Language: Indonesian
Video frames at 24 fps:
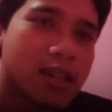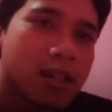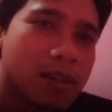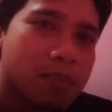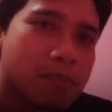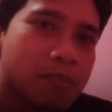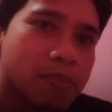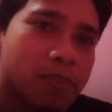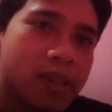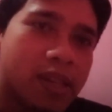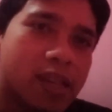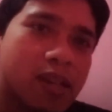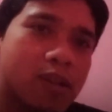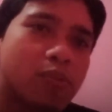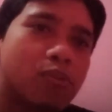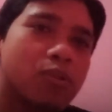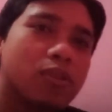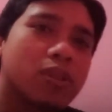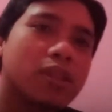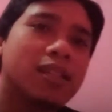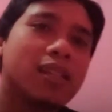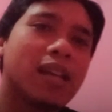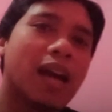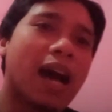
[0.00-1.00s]

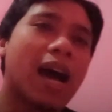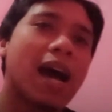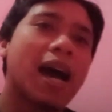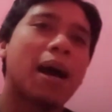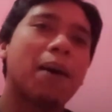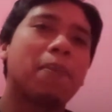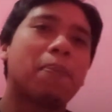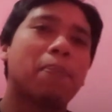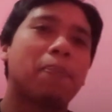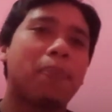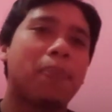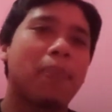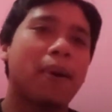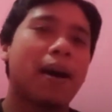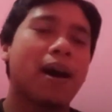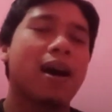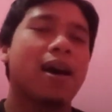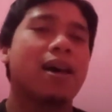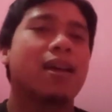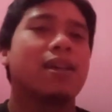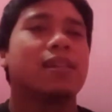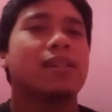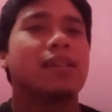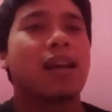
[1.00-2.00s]
mengikuti apa
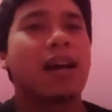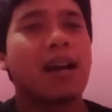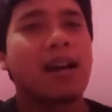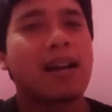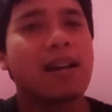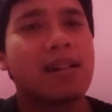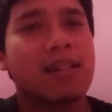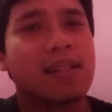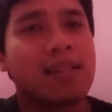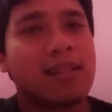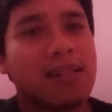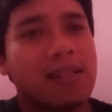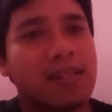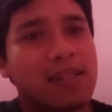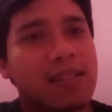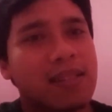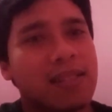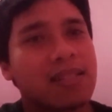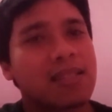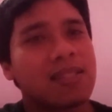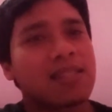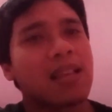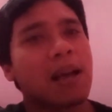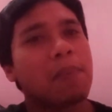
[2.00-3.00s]
yang
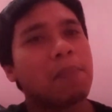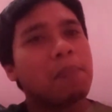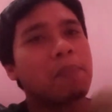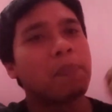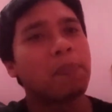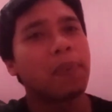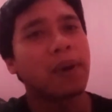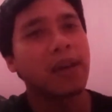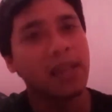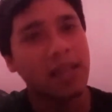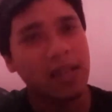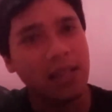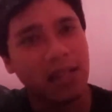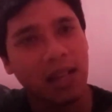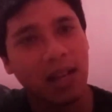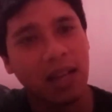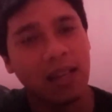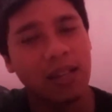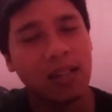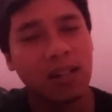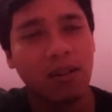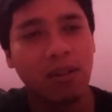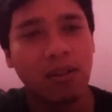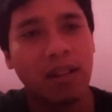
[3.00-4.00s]
disampaikan
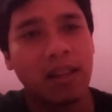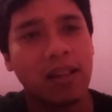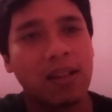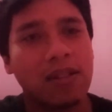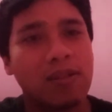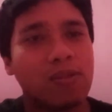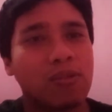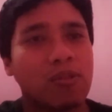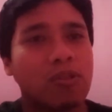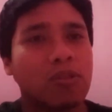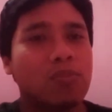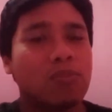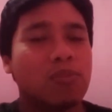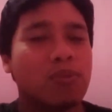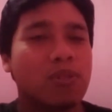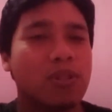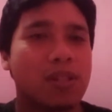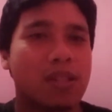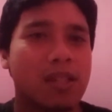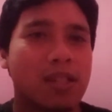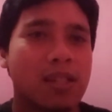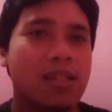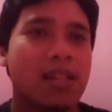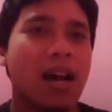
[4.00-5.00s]
oleh guru
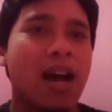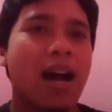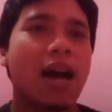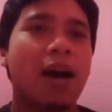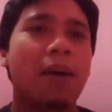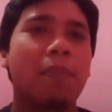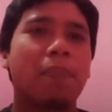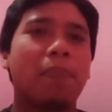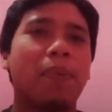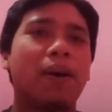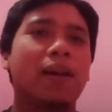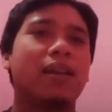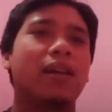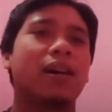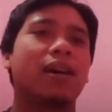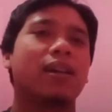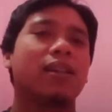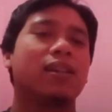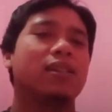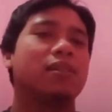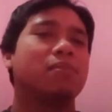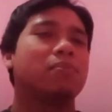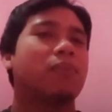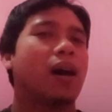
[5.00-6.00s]
mursyid, apa yang
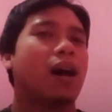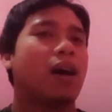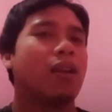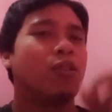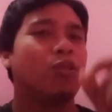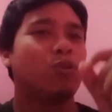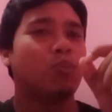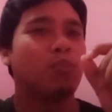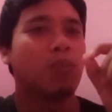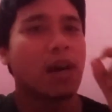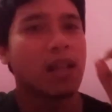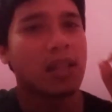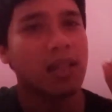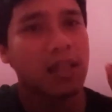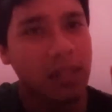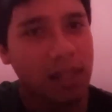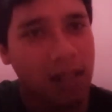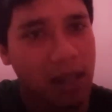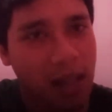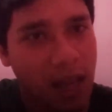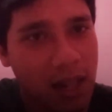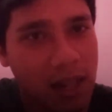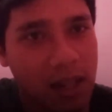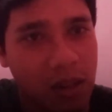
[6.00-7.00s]

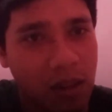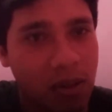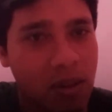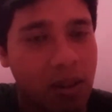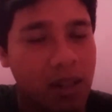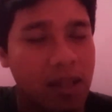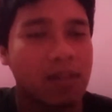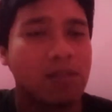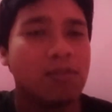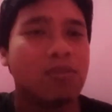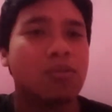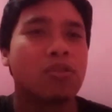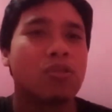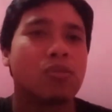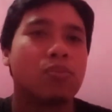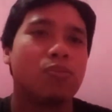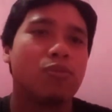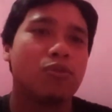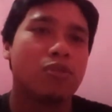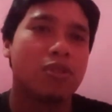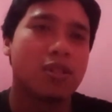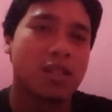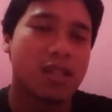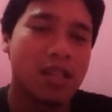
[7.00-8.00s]
dimaklumatkan oleh guru
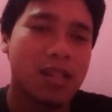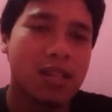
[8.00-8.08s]
mursyid